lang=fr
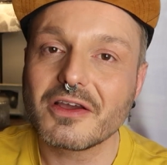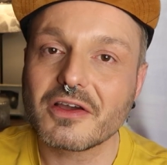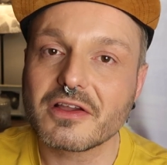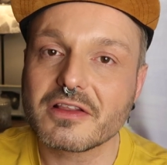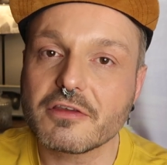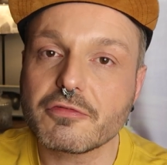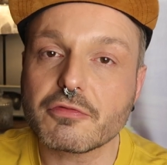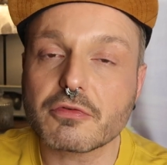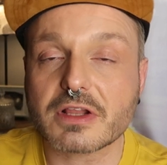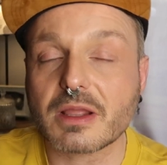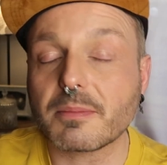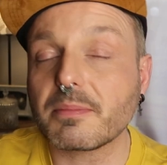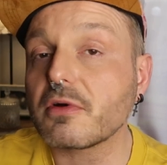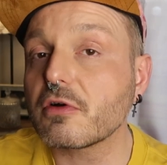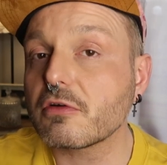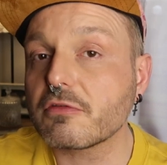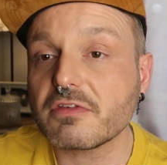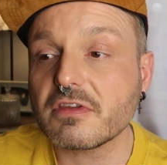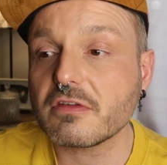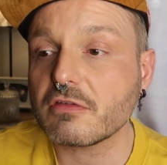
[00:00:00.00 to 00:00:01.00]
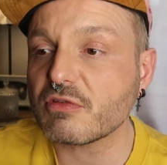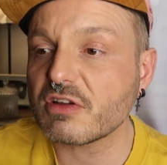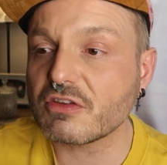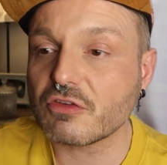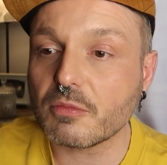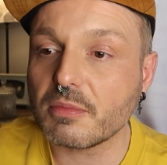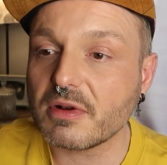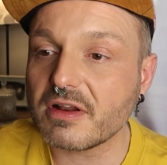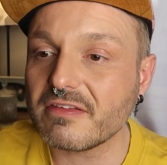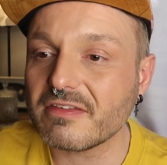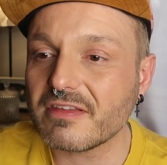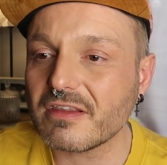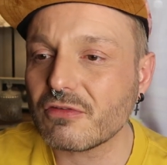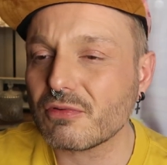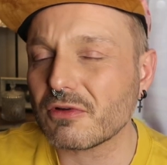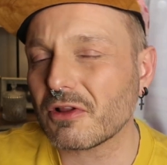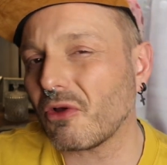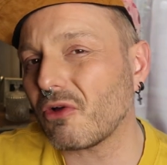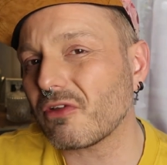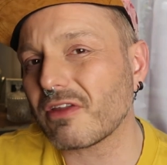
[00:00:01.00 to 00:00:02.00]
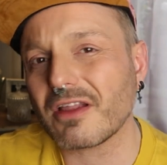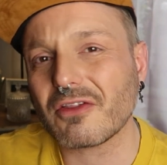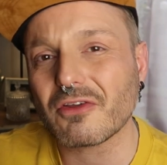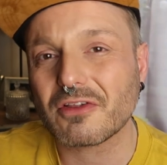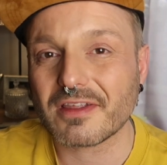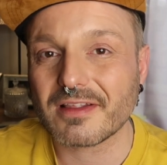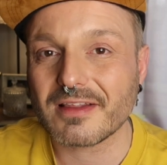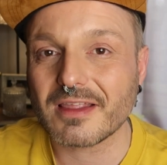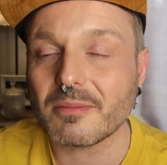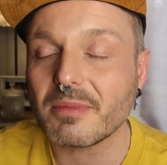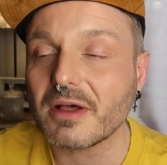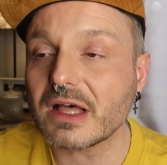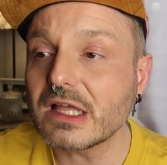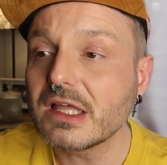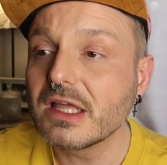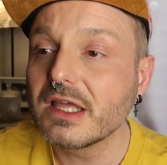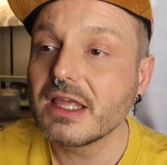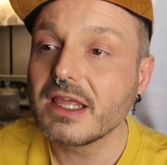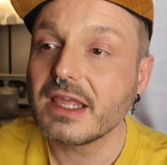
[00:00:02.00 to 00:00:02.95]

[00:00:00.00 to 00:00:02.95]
euh, des fois on n'a pas envie soit de blesser, soit de rentrer dans des débats,